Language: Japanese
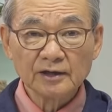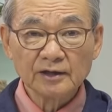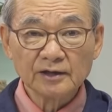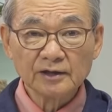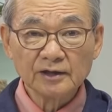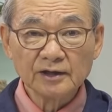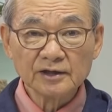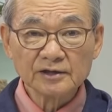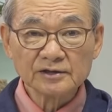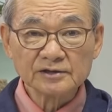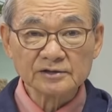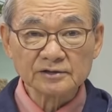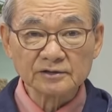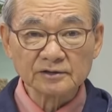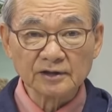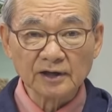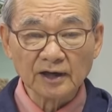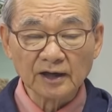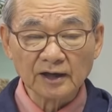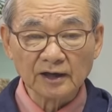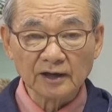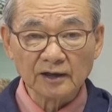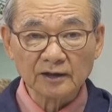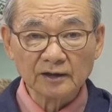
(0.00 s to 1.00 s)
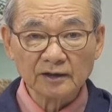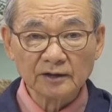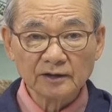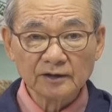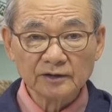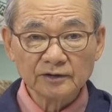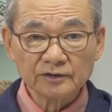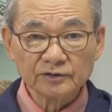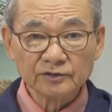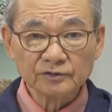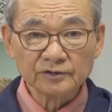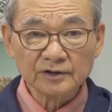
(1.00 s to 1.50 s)
イエスが、
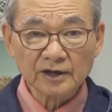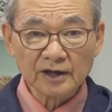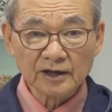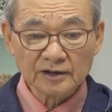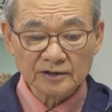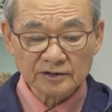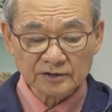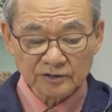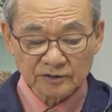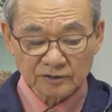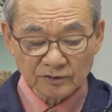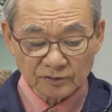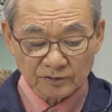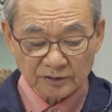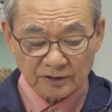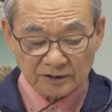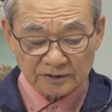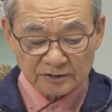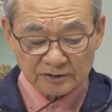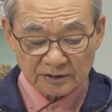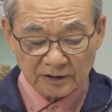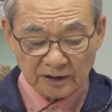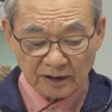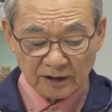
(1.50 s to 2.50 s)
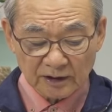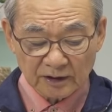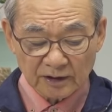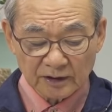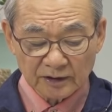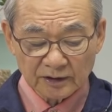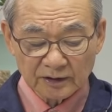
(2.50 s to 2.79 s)
ユダヤ人のイエスが